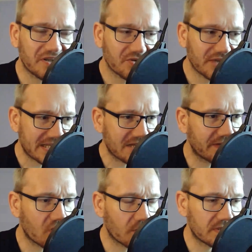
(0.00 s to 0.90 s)
Freunde, und
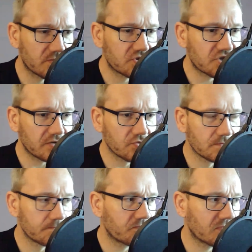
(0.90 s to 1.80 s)
herzlich willkommen im Rich
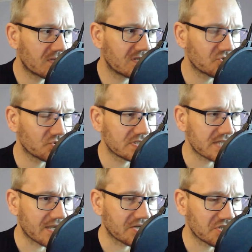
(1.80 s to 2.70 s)
Headroom. Schön,
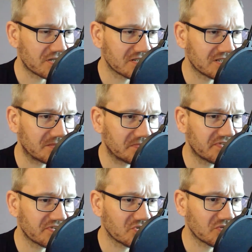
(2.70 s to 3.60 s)
dass ihr eingeschaltet
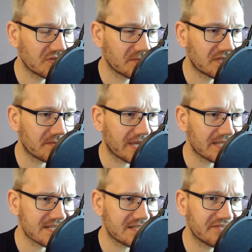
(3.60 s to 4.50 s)
habt und wieder mit
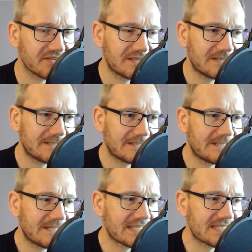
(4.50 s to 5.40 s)
dabei seid.
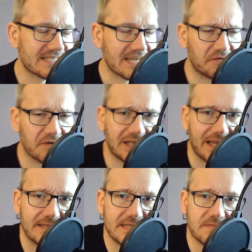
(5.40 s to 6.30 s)
Es ist Zeit für
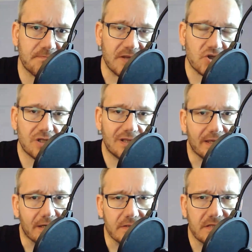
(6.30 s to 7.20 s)
ein kleines
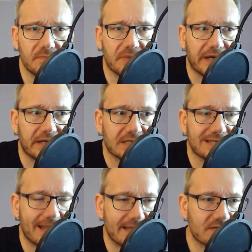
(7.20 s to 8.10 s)
Special, eher aus dem Bereich
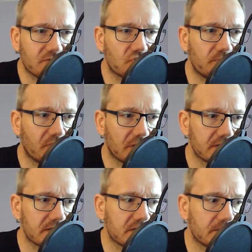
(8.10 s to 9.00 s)
des
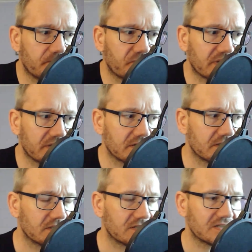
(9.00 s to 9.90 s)
Leistungssports,
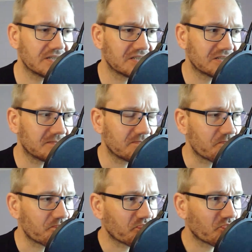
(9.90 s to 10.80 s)
denn
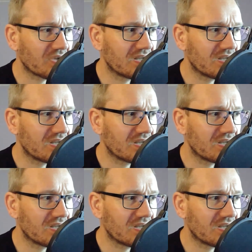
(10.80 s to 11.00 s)
ähm,